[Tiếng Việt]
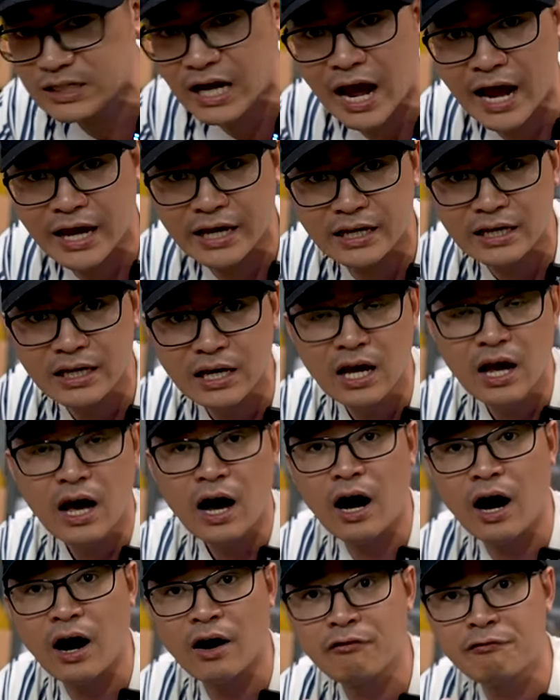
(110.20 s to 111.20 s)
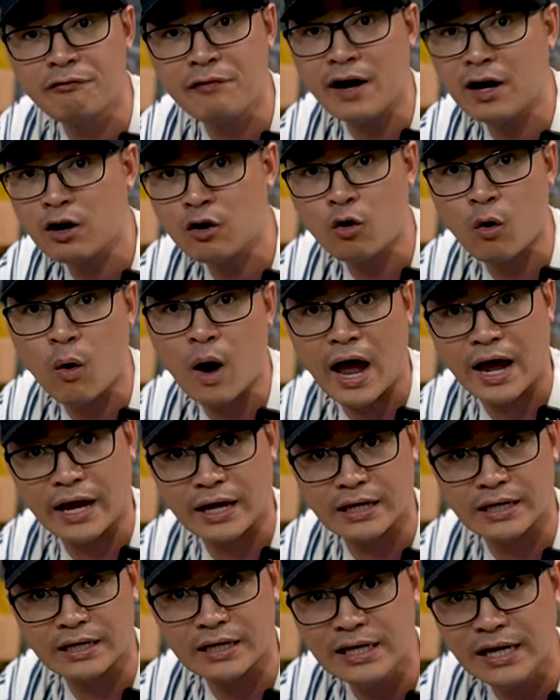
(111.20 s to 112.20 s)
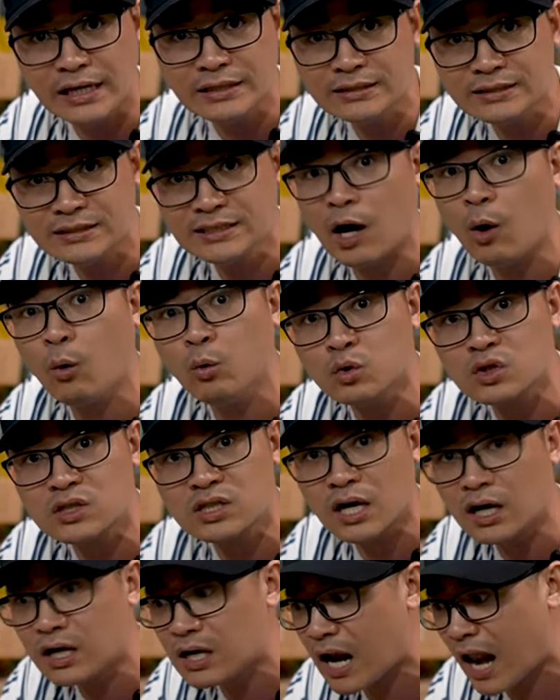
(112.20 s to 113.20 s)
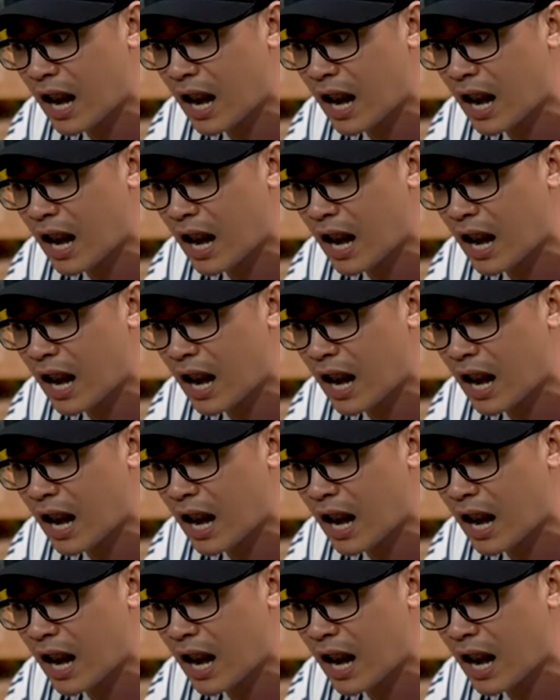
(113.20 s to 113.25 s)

trai ở Phiêng Khoài, Yên Châu, Sơn